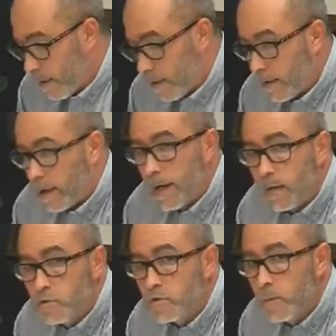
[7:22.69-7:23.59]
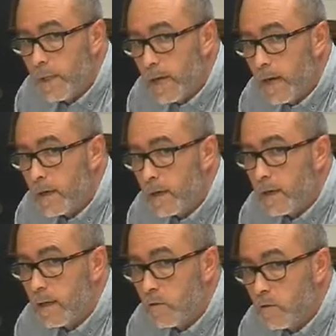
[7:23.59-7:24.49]
que dejaron su vida
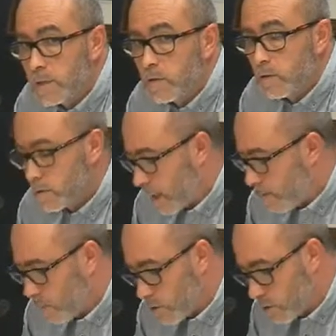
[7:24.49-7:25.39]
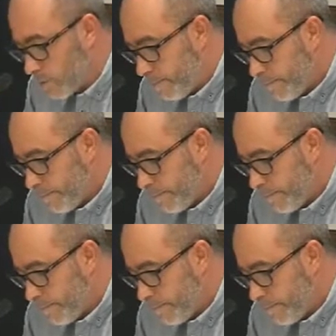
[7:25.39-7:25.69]
en nuestros campos.